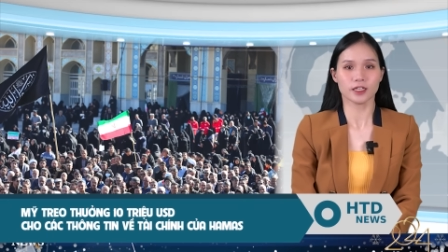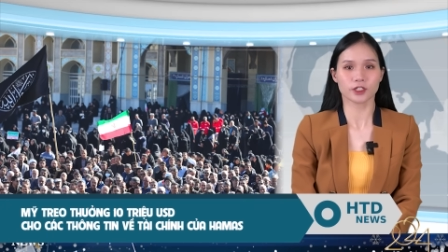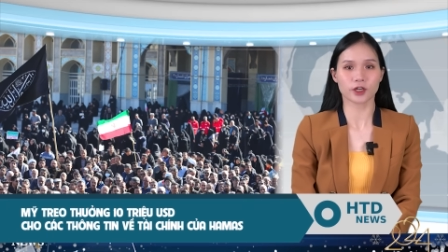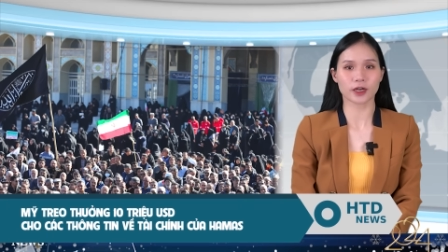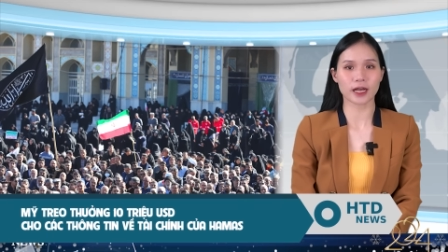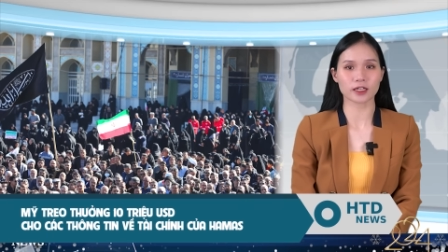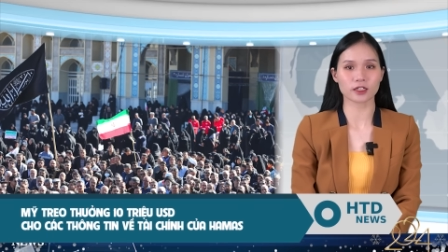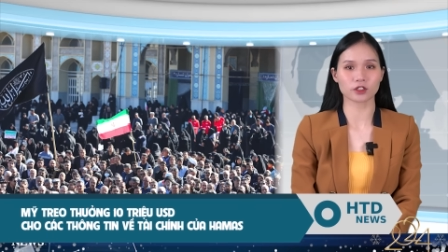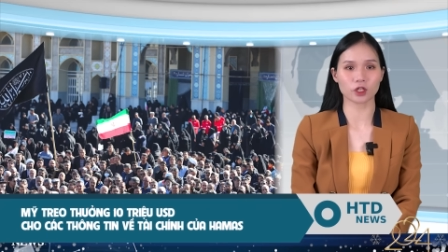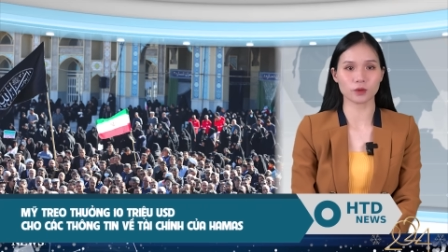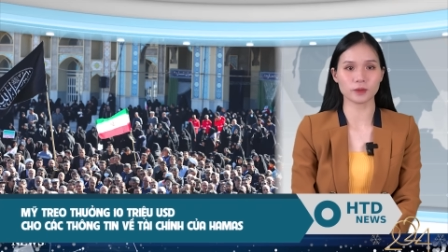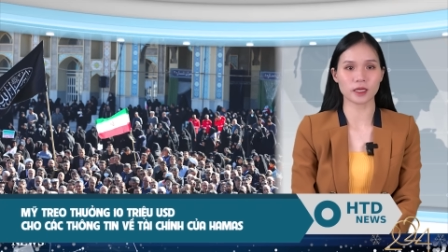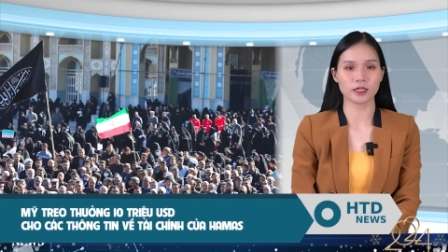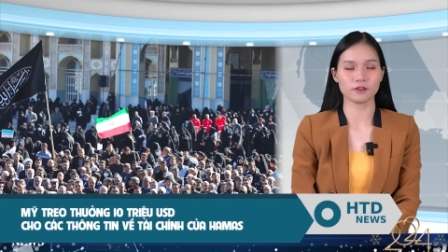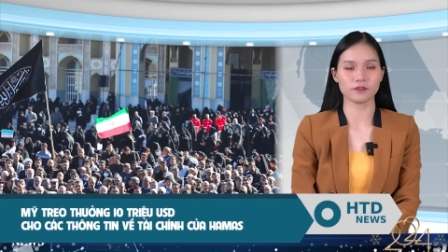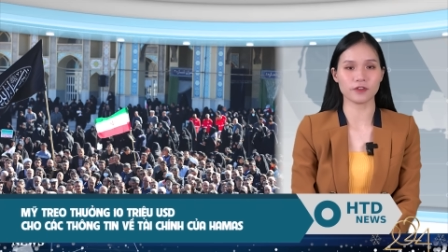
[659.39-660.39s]
cho các
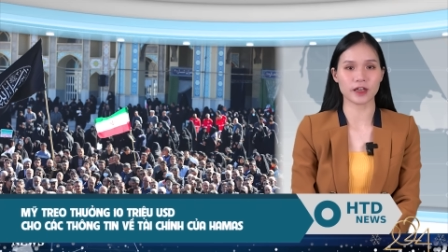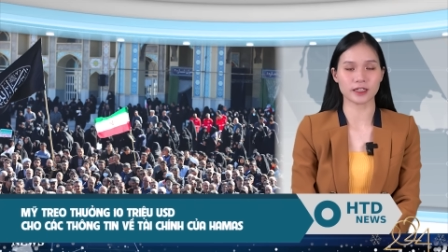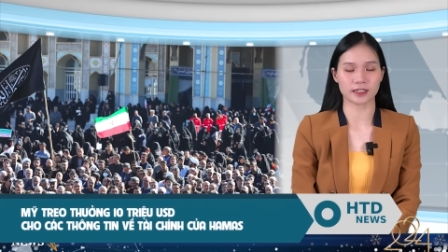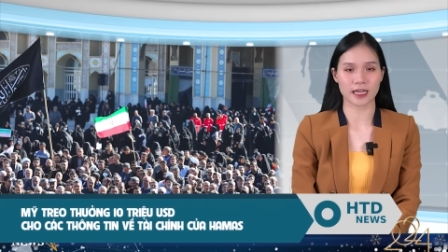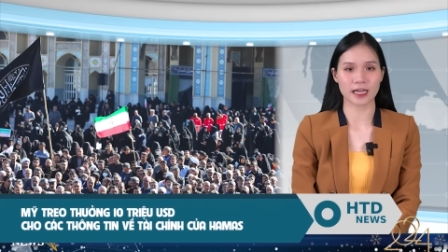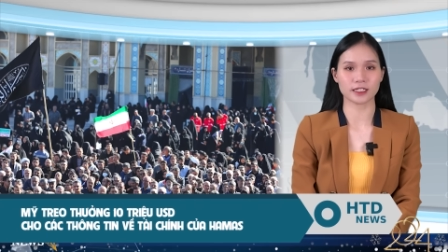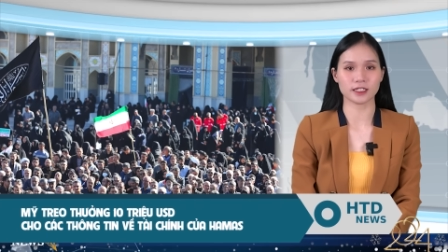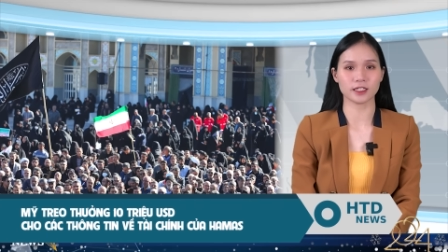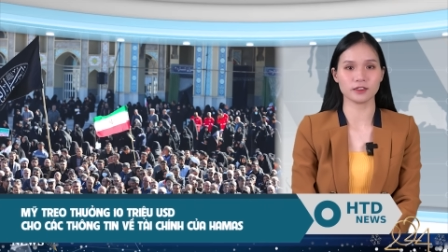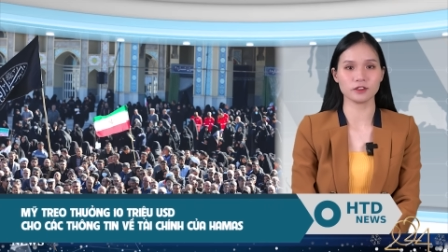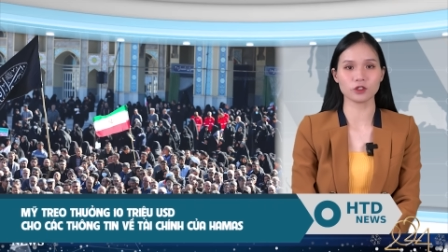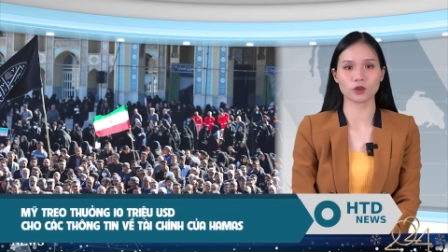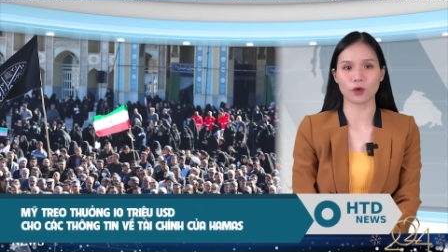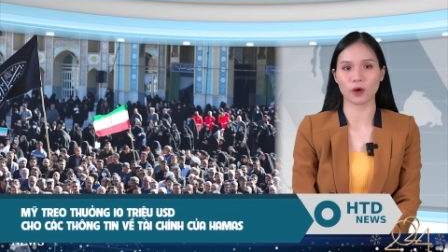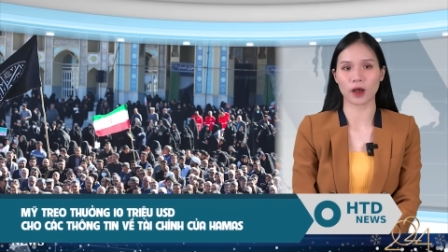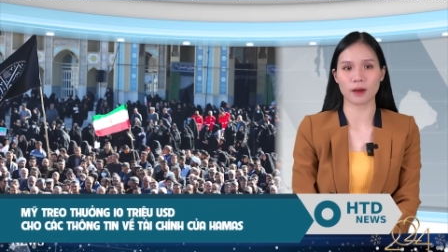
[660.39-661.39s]
thông tin về tài
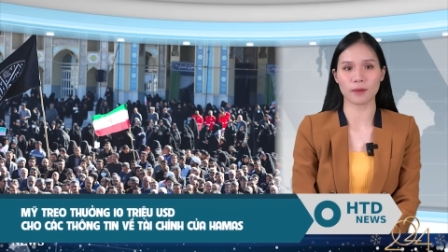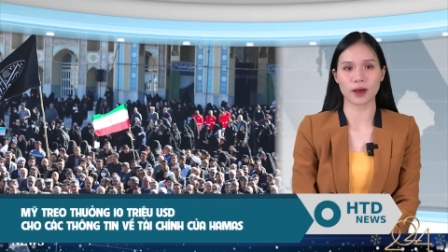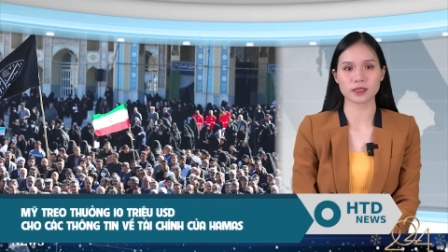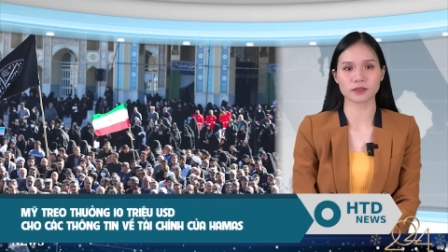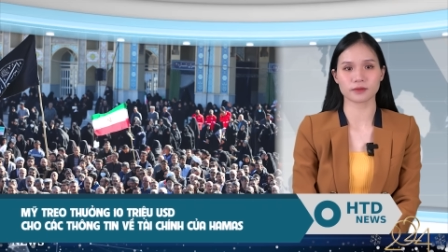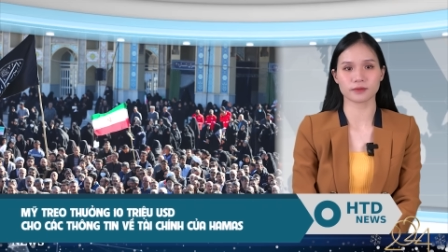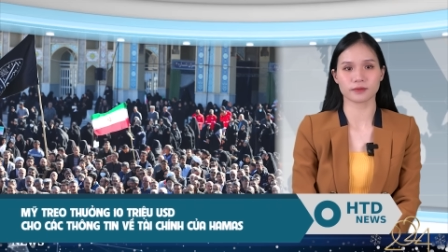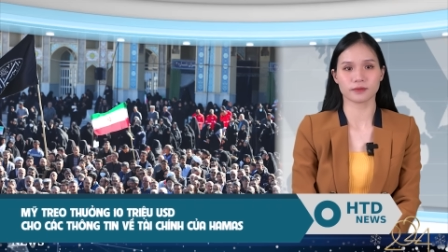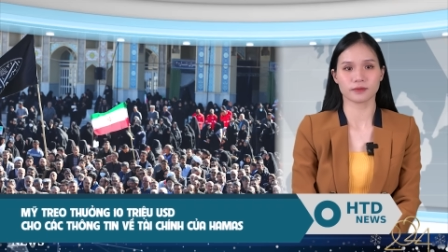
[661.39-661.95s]
chính của Hamas.